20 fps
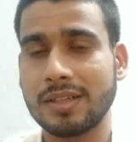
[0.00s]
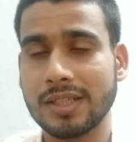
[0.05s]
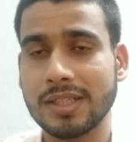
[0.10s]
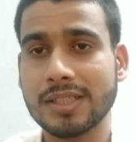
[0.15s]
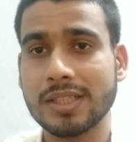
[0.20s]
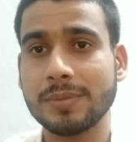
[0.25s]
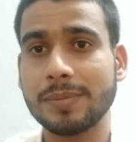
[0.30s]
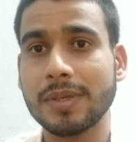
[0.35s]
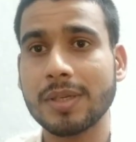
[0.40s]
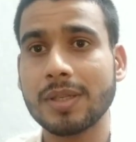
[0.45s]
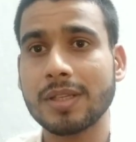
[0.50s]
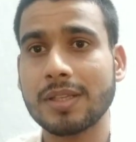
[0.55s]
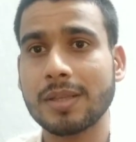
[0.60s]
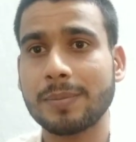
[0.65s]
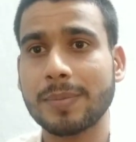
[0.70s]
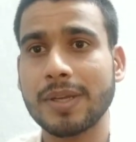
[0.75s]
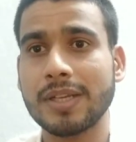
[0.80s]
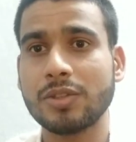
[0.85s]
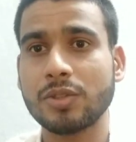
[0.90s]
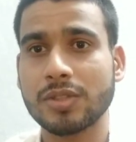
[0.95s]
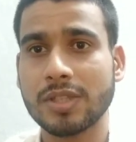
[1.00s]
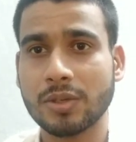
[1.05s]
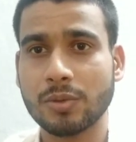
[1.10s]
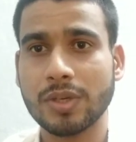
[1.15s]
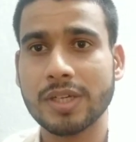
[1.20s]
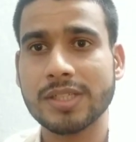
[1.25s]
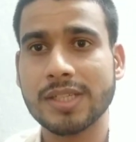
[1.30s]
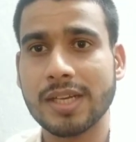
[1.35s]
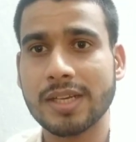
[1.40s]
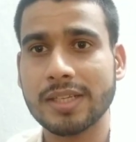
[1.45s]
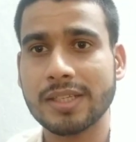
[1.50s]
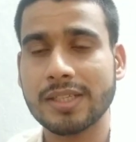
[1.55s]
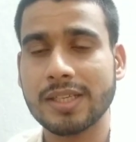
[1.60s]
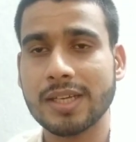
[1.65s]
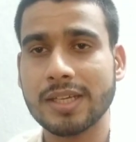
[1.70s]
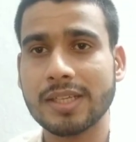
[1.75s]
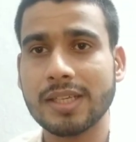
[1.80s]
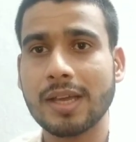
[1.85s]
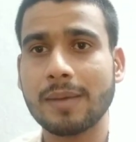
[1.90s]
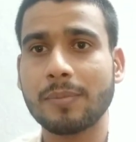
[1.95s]
टी ने पहले जो सर्कुलर जारी
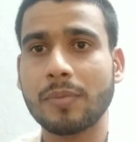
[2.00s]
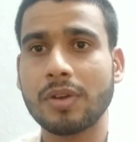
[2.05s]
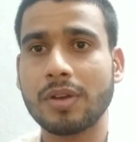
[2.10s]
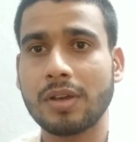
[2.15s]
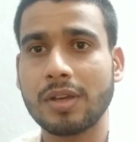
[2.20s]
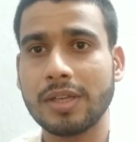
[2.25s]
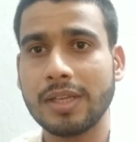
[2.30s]
किया कि आप